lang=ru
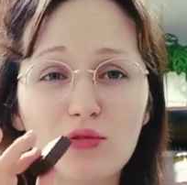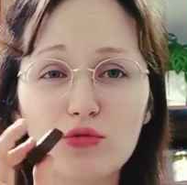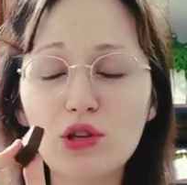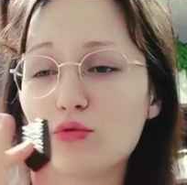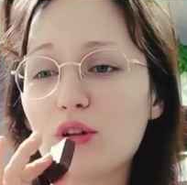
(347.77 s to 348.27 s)

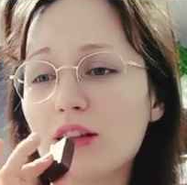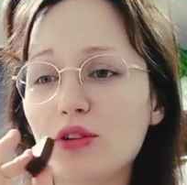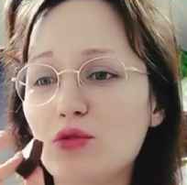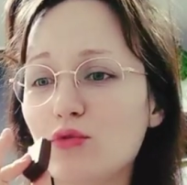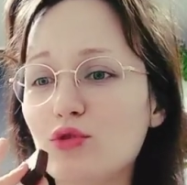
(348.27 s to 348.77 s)
Никуда она
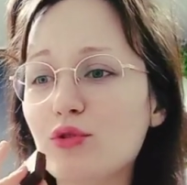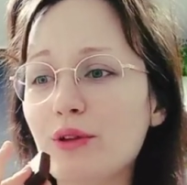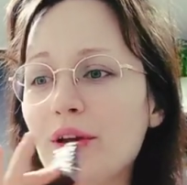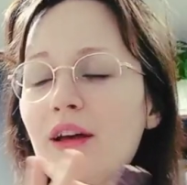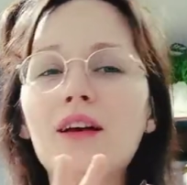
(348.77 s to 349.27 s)
не уйдет.
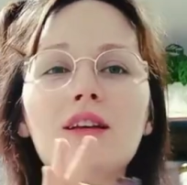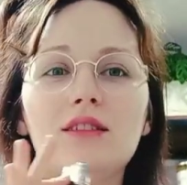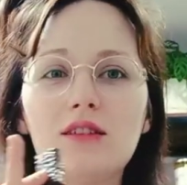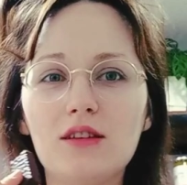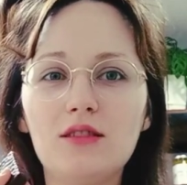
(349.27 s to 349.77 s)

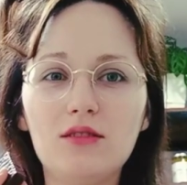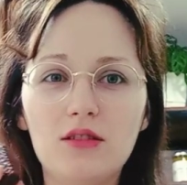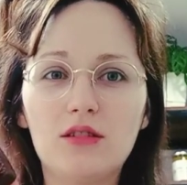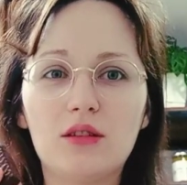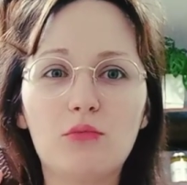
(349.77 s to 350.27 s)
Ей
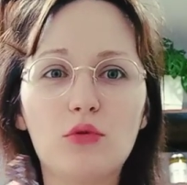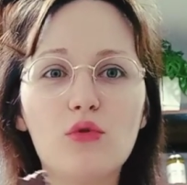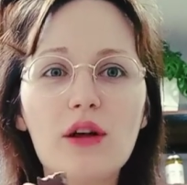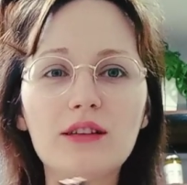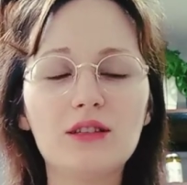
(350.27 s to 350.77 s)
интересно
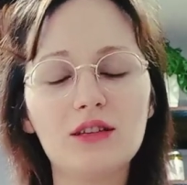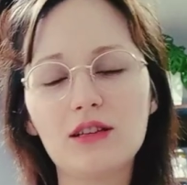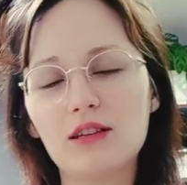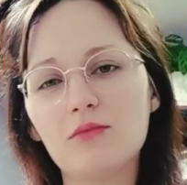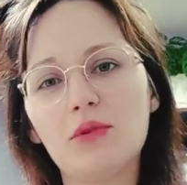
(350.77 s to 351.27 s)
погулять,
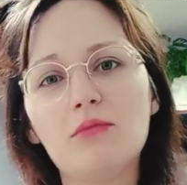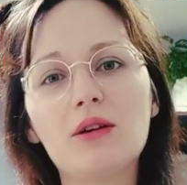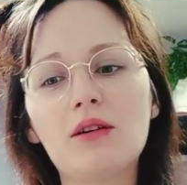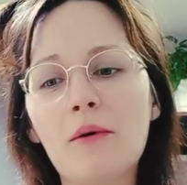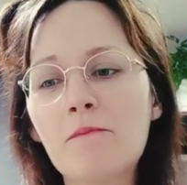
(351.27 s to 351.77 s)
если,
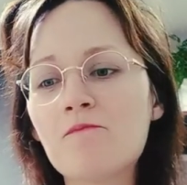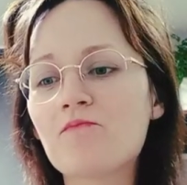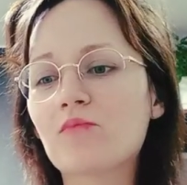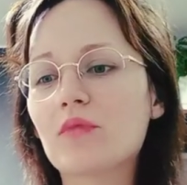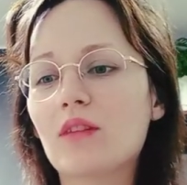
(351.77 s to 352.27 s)
например,
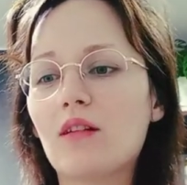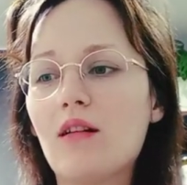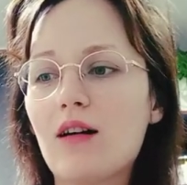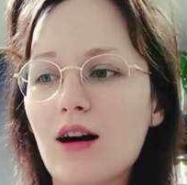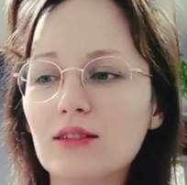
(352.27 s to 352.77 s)

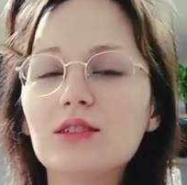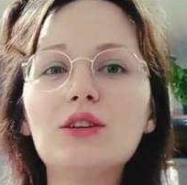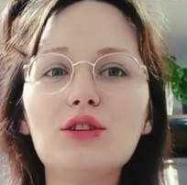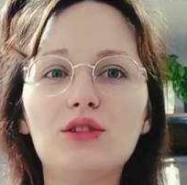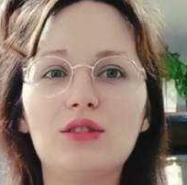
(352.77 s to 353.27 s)

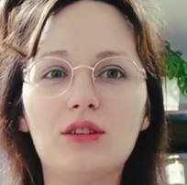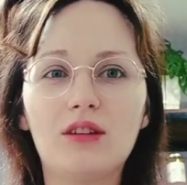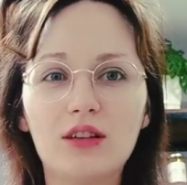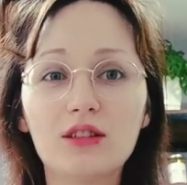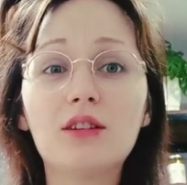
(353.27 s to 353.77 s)
открыт,
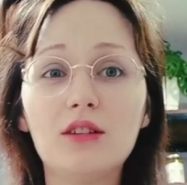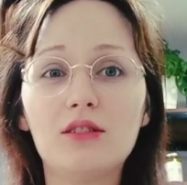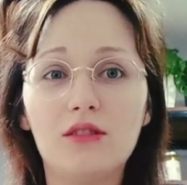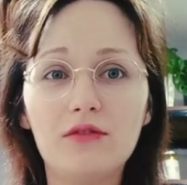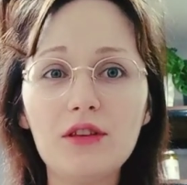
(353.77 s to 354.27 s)
открыта
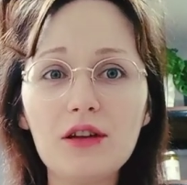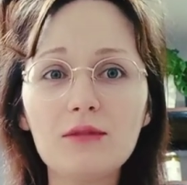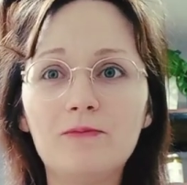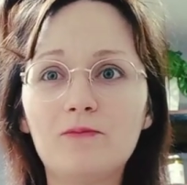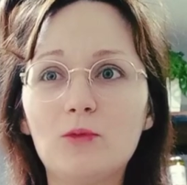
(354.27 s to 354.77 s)
дверь,
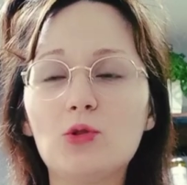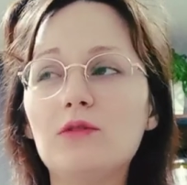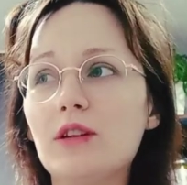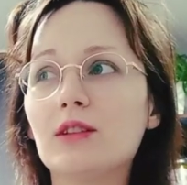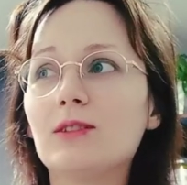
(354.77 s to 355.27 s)
то есть
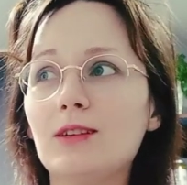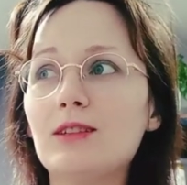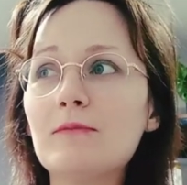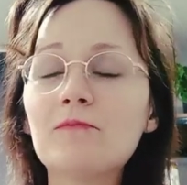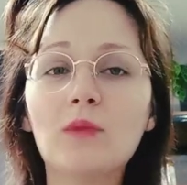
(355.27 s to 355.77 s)
дверь
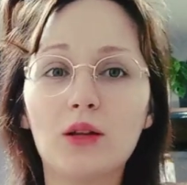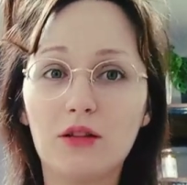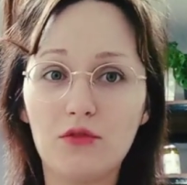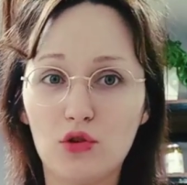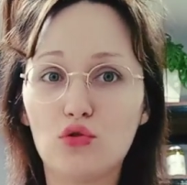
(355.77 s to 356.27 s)
открыта, она
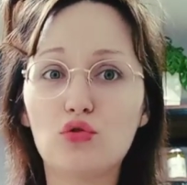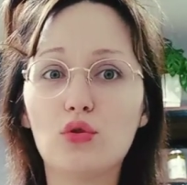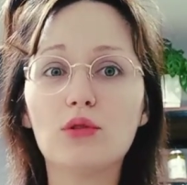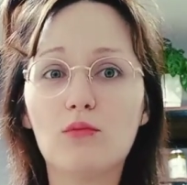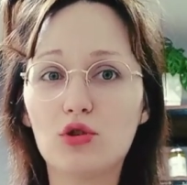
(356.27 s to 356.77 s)
видит, что
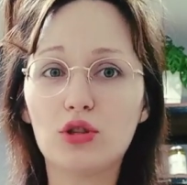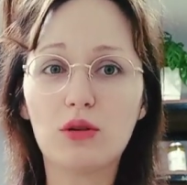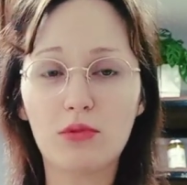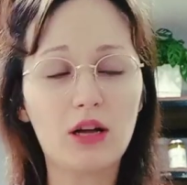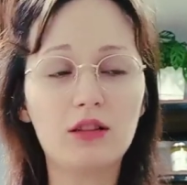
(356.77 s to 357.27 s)
она может
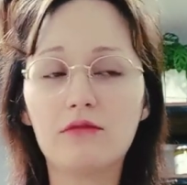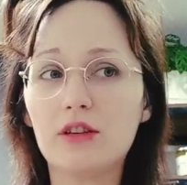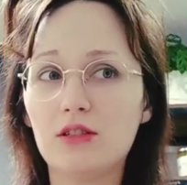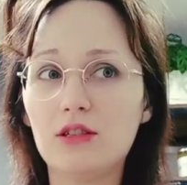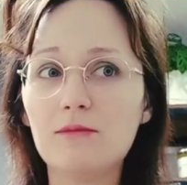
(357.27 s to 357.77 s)
обратно
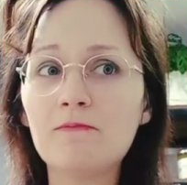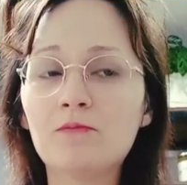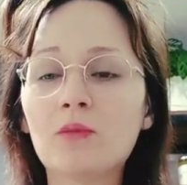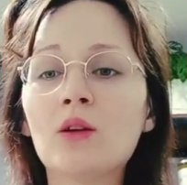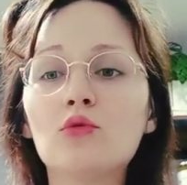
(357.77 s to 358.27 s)
войти.
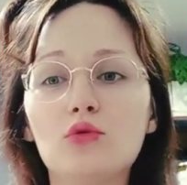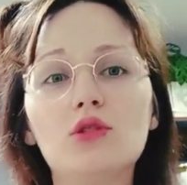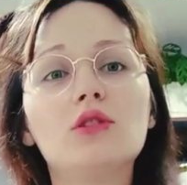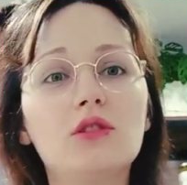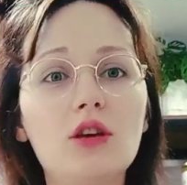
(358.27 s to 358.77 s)

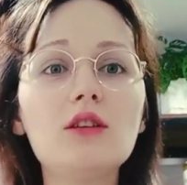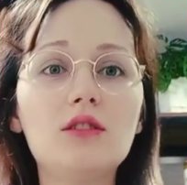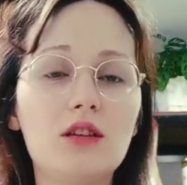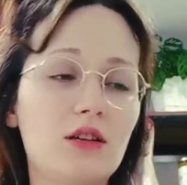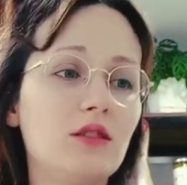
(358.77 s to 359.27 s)
То есть ей
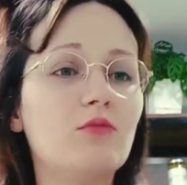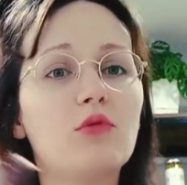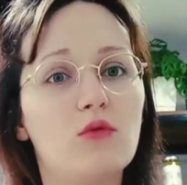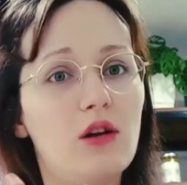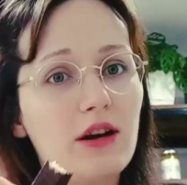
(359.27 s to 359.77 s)
интересно
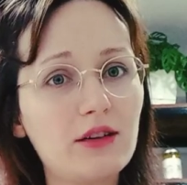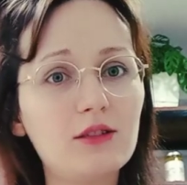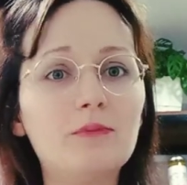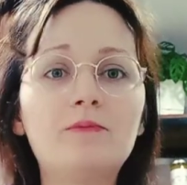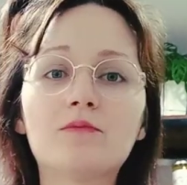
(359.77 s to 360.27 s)

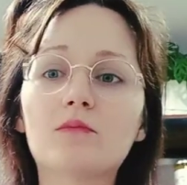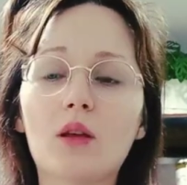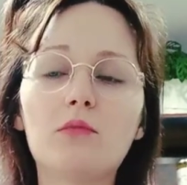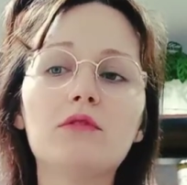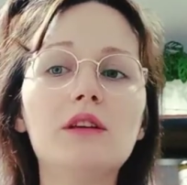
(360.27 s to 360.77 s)
погулять,
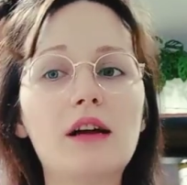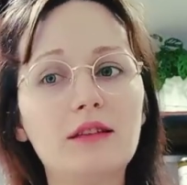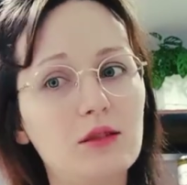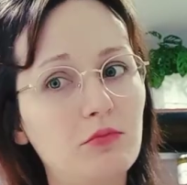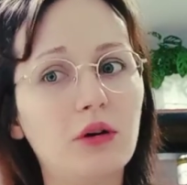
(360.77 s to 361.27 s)
по
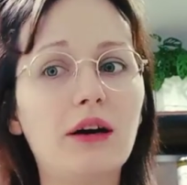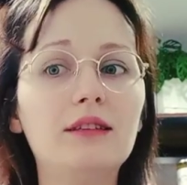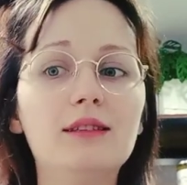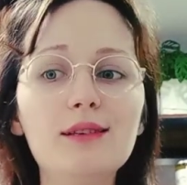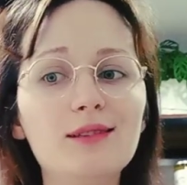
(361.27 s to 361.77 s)
веранде
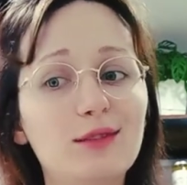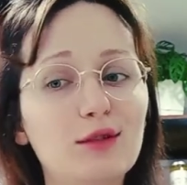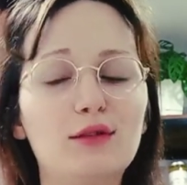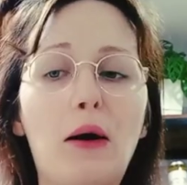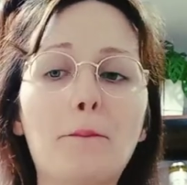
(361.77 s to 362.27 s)
походить,
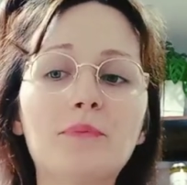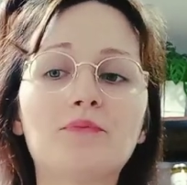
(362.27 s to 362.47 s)
это да.